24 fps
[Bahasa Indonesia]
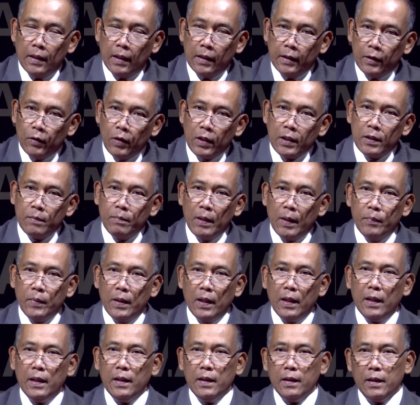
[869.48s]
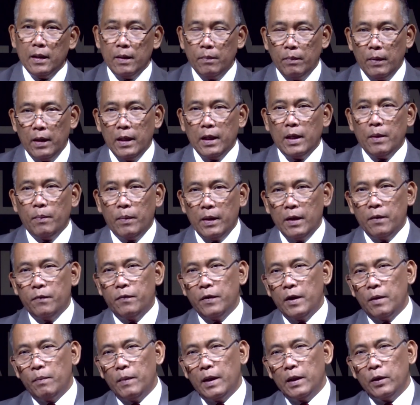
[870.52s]
Dan itulah sebabnya kembali kepada
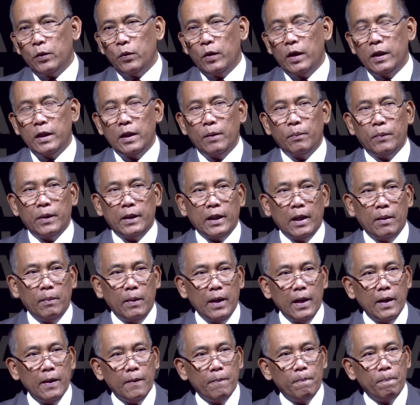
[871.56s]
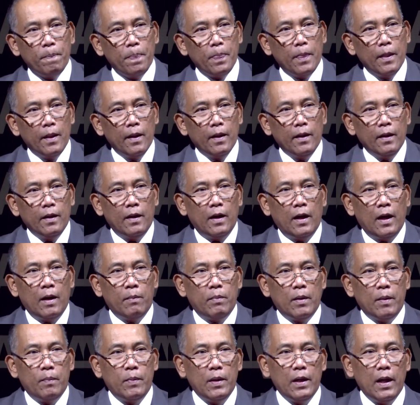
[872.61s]
firman Tuhan yang pertama,
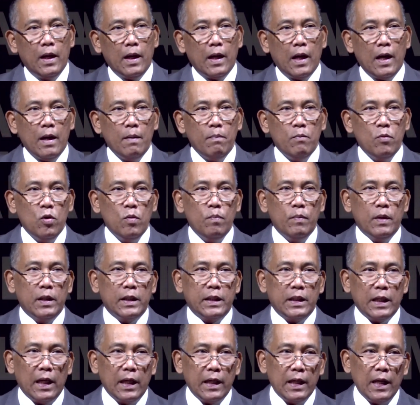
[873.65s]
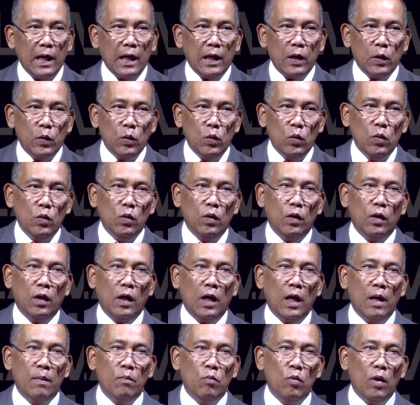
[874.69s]
apabila kamu mencari aku,
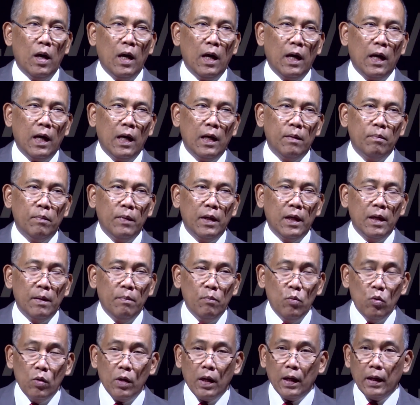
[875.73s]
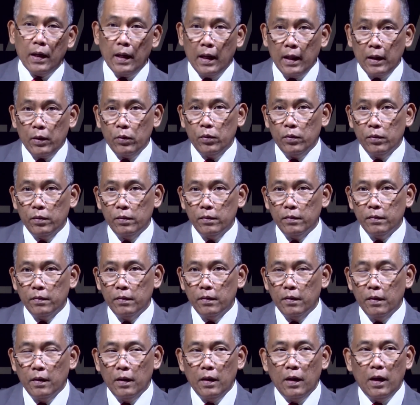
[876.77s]
kamu akan menemukan aku.
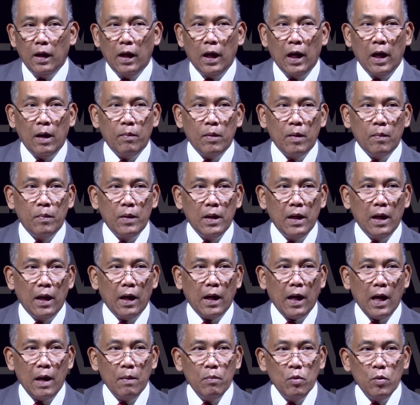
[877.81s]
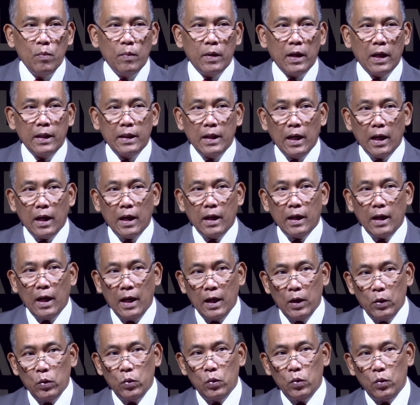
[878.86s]
Apabila kamu menanyakan
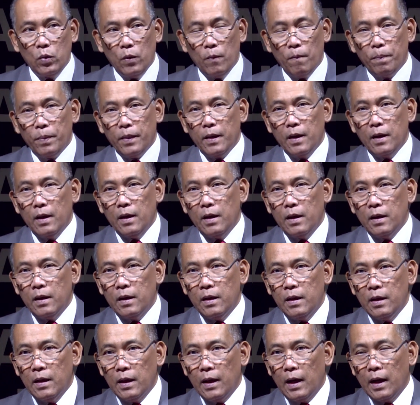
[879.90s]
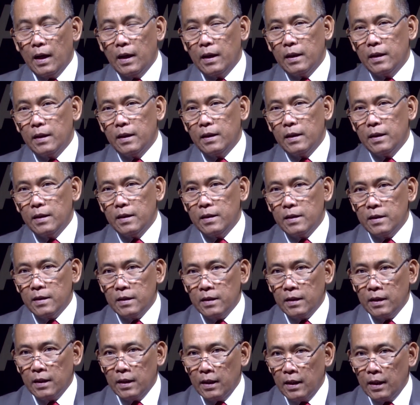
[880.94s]
aku dengan
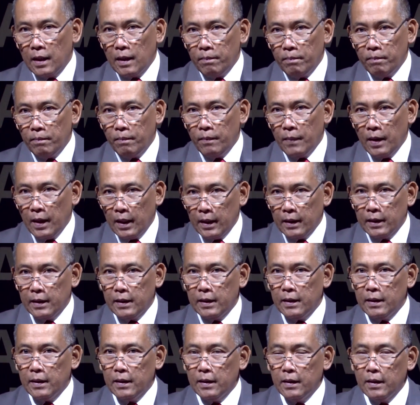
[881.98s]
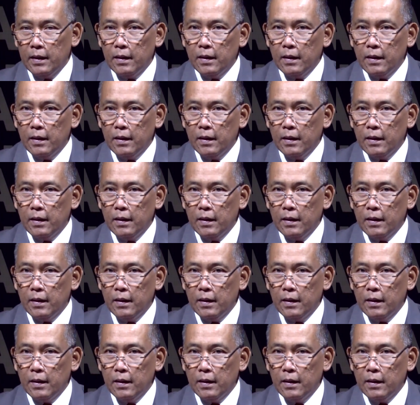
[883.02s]
segenap hati.